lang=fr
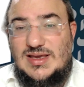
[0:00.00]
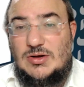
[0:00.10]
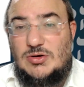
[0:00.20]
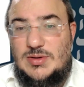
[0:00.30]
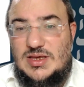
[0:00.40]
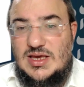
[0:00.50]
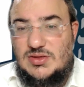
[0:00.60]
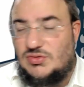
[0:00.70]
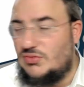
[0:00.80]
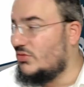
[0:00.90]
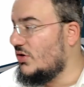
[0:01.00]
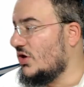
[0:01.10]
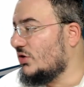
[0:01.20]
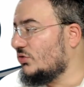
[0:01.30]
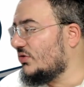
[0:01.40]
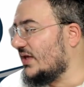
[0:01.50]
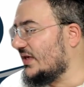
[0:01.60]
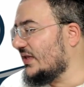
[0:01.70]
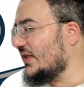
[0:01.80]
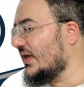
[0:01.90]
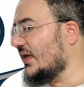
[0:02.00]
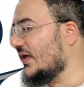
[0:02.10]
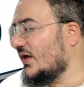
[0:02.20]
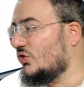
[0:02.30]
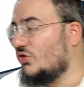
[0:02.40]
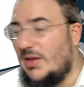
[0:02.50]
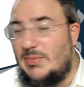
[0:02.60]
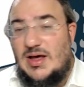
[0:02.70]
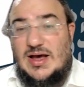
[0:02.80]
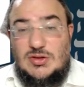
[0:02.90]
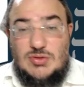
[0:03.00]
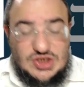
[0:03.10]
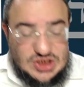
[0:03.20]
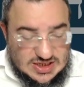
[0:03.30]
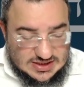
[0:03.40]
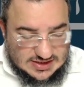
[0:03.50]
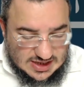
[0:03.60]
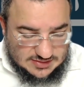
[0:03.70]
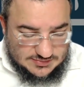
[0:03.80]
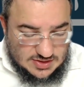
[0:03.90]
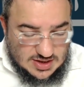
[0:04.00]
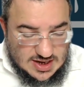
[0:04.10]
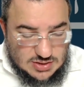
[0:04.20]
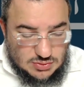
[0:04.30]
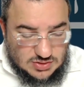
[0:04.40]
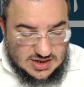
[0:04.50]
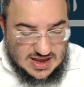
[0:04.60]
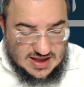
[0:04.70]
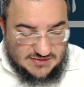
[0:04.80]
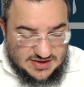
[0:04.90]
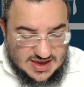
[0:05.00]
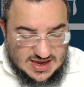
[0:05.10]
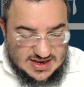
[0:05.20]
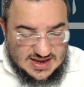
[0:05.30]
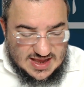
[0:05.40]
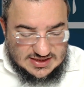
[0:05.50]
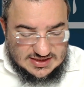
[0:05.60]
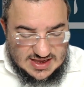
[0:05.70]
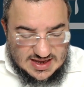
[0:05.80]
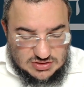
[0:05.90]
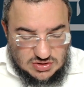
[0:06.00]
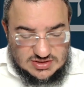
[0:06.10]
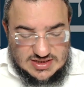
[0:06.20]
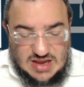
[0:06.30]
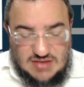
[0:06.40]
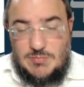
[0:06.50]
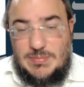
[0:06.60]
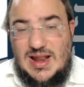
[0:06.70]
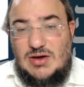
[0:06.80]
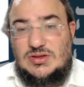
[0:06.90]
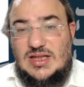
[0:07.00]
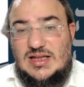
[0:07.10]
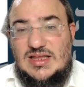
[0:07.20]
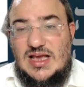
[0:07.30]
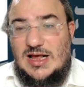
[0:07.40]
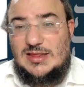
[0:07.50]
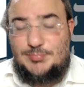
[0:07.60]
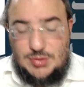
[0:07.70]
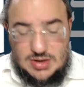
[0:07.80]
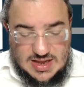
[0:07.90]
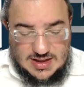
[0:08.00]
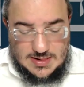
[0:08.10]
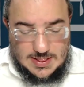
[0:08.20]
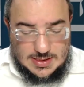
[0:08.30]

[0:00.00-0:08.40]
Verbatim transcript: il a l'obligation de s'acquitter de la bracha de Hachanatzar. Et donc là, avec elle et Achira, Kolka, faut pas la retarder à ce point-là.